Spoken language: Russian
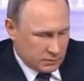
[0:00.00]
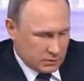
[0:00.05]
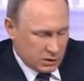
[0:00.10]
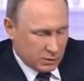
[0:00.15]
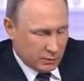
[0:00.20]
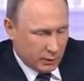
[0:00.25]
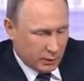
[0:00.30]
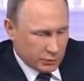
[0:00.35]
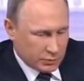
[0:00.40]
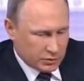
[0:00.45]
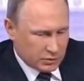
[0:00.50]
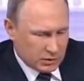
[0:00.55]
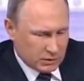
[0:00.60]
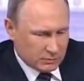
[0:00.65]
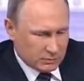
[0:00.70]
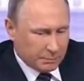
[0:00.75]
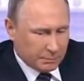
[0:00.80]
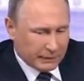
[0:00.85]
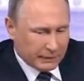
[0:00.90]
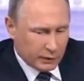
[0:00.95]
занимаются
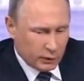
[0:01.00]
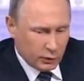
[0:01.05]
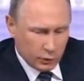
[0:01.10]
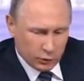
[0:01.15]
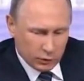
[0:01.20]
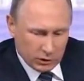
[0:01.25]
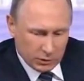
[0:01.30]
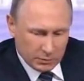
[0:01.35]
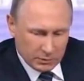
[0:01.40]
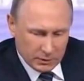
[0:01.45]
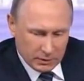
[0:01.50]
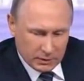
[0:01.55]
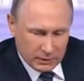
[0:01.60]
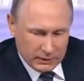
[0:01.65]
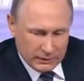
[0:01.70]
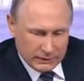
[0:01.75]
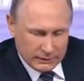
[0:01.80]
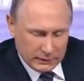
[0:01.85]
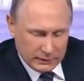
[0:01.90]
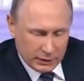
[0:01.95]
там
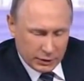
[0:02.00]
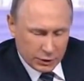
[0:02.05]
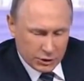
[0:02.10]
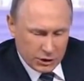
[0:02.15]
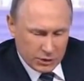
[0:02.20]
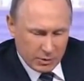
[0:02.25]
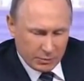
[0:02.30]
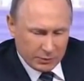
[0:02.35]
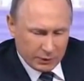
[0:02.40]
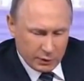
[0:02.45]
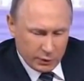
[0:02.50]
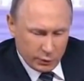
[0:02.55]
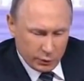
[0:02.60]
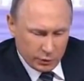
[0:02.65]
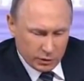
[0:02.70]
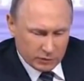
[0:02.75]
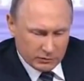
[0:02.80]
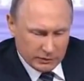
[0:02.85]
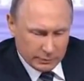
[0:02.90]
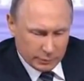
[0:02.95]
определенными решением
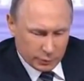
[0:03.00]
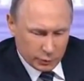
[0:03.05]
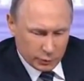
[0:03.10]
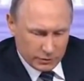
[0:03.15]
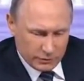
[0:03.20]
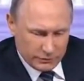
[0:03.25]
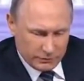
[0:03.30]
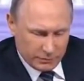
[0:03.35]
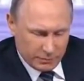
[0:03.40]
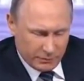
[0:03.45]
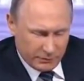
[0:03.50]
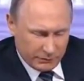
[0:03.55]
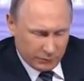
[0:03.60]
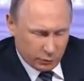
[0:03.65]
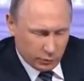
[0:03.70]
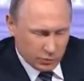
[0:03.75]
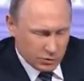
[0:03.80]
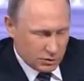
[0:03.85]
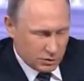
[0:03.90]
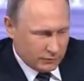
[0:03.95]
определенных вопросов,
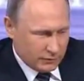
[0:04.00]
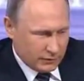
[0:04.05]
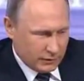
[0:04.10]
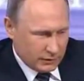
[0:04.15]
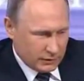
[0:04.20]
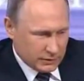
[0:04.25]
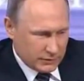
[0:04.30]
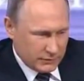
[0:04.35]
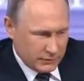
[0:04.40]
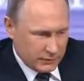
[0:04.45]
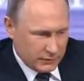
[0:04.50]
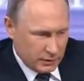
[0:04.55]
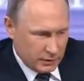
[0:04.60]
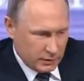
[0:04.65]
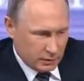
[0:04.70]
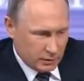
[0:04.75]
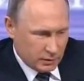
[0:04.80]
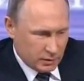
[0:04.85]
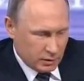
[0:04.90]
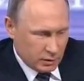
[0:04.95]
в числе в военной
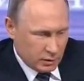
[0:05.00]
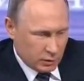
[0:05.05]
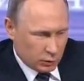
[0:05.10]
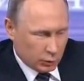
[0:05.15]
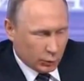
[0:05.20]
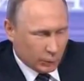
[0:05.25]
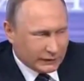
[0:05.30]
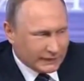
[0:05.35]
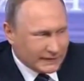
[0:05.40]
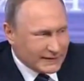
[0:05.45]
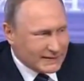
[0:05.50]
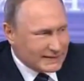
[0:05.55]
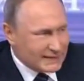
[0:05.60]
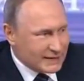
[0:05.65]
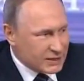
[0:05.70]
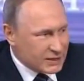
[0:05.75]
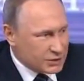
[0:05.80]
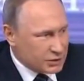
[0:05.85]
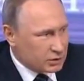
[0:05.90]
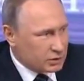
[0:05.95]
сфере. Но это не
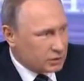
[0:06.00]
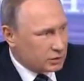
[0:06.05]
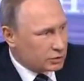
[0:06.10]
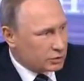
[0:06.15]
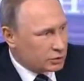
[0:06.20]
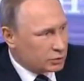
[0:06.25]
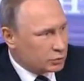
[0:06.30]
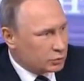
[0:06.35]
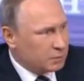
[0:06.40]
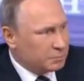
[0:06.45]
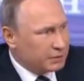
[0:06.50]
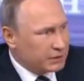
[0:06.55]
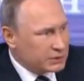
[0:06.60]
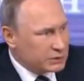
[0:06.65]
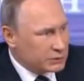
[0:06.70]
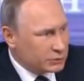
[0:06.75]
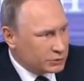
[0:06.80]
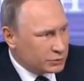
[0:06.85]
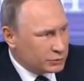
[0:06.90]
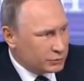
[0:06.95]
значит, что там
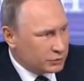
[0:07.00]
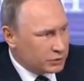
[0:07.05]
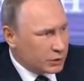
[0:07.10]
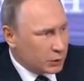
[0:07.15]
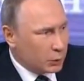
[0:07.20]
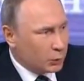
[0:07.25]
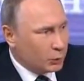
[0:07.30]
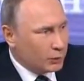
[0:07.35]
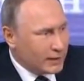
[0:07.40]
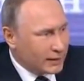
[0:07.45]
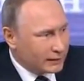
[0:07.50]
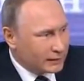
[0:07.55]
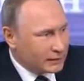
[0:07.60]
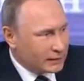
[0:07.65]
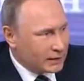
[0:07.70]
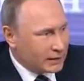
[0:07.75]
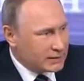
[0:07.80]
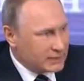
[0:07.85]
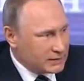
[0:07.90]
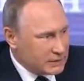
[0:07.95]
присутствуют
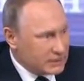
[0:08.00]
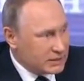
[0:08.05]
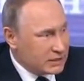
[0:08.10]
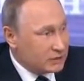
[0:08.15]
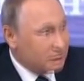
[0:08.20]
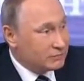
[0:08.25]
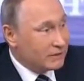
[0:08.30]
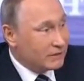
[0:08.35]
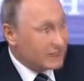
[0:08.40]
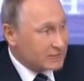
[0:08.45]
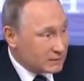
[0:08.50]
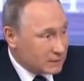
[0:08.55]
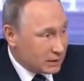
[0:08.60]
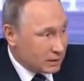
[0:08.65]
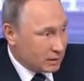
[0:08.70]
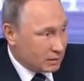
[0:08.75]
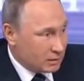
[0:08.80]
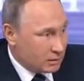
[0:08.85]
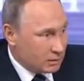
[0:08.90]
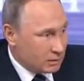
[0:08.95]
регулярные российские
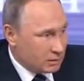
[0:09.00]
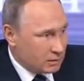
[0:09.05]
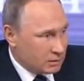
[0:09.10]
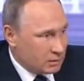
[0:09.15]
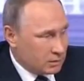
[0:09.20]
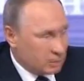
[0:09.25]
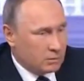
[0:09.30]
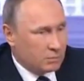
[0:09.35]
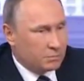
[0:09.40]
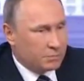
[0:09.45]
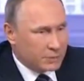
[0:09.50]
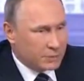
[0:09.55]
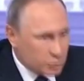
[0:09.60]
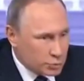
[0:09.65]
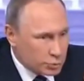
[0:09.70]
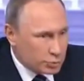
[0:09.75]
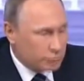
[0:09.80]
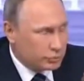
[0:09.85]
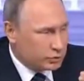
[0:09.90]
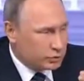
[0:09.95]
войска.
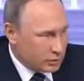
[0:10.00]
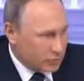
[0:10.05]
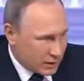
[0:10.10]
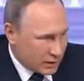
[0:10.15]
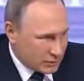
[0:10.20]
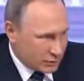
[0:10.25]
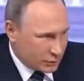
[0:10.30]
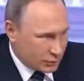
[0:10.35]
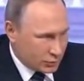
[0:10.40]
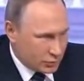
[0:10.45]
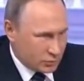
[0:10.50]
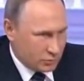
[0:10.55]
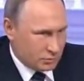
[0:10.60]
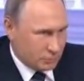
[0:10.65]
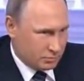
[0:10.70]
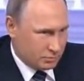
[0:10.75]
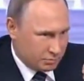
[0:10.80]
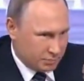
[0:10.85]
Почувствуйте разницу.